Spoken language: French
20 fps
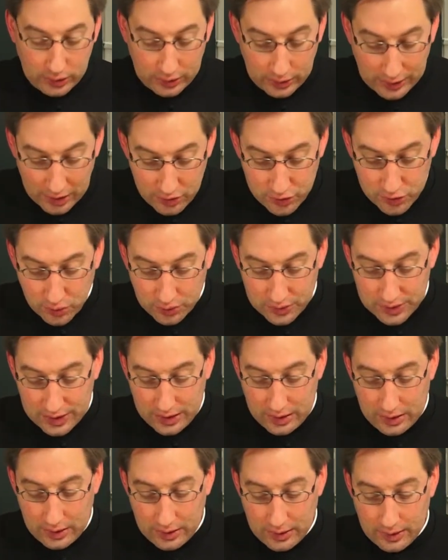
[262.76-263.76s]
Quels
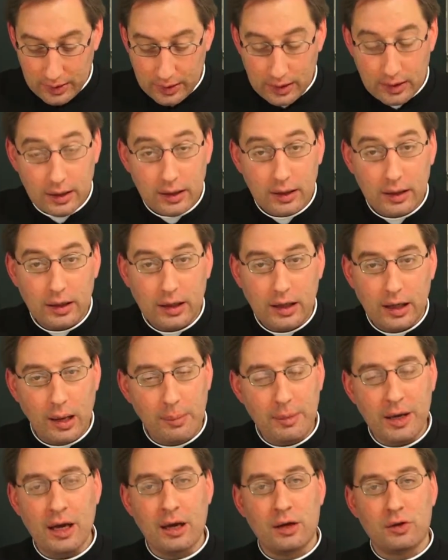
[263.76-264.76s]
sont-ils Eh
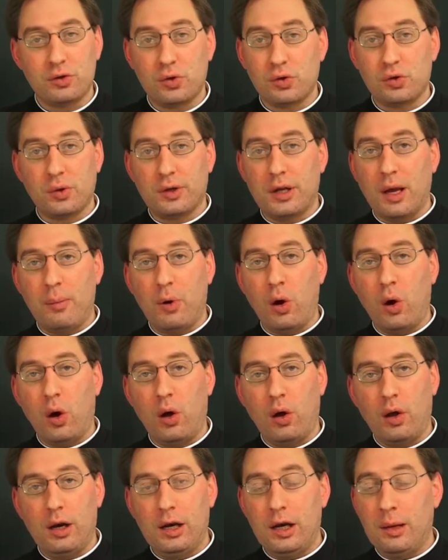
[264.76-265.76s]
bien, ce sont
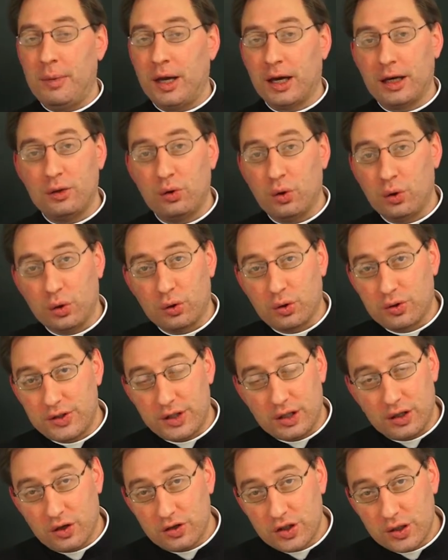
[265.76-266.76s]
d'abord les mérites de notre
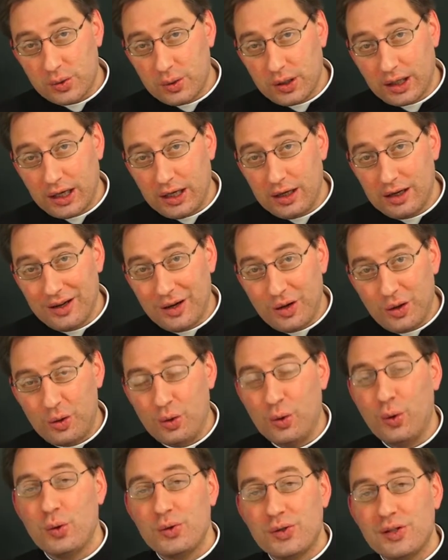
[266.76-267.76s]
Seigneur Jésus-Christ,
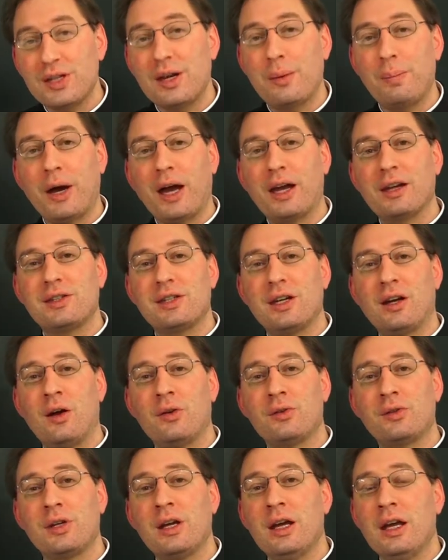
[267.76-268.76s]
le Saint par
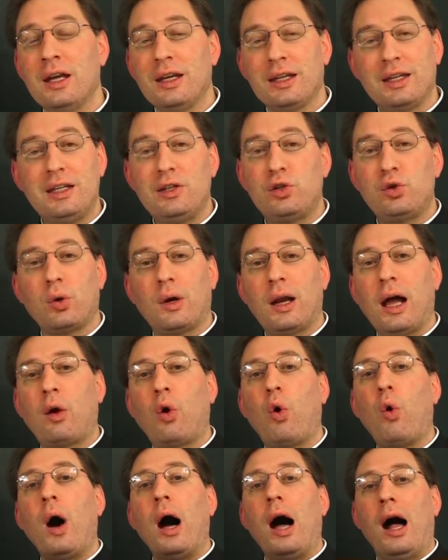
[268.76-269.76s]
excellence, qui sur la
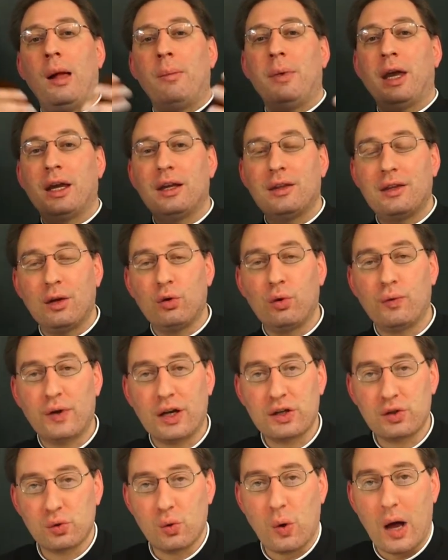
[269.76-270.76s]
croix a mérité de
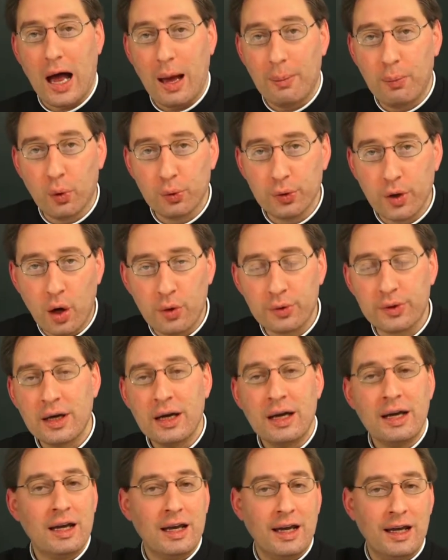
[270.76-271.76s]
façon abondante
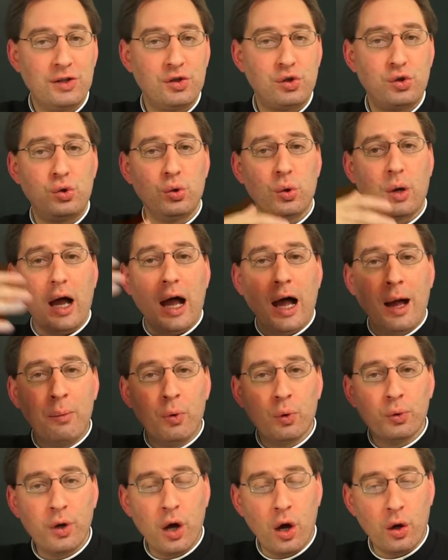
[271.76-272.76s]
et
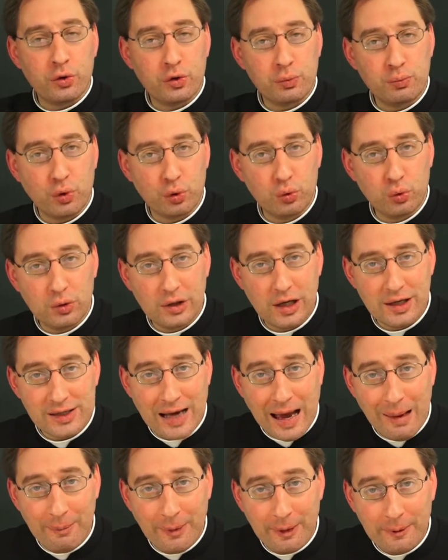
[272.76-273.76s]
surabondante pour toutes les
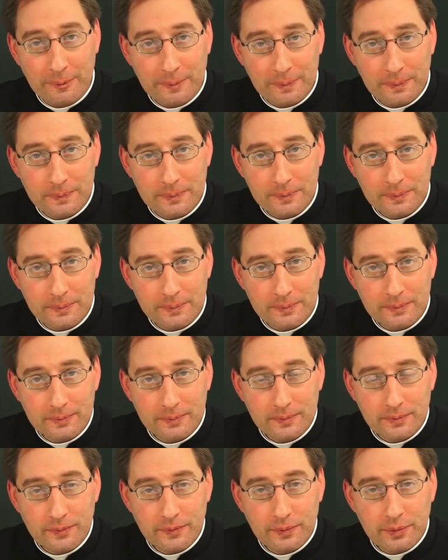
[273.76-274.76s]
âmes.
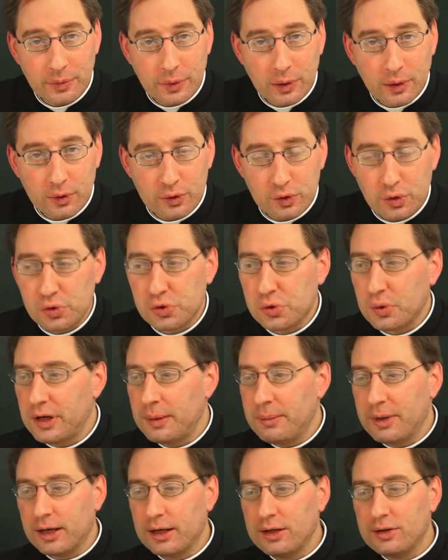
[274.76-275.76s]
Ce sont les
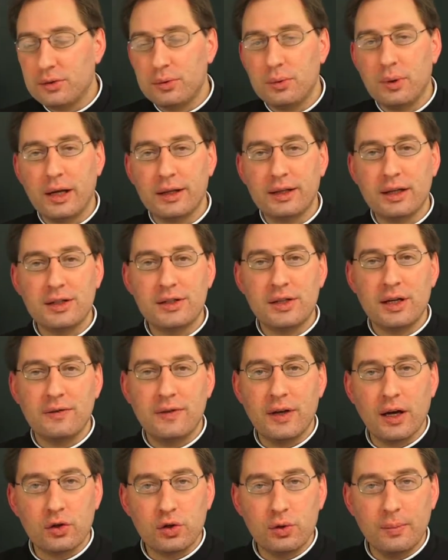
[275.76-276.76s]
mérites de la Très Sainte
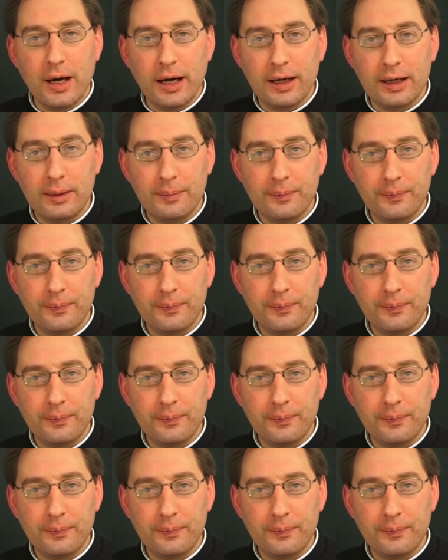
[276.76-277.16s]
Vierge Marie.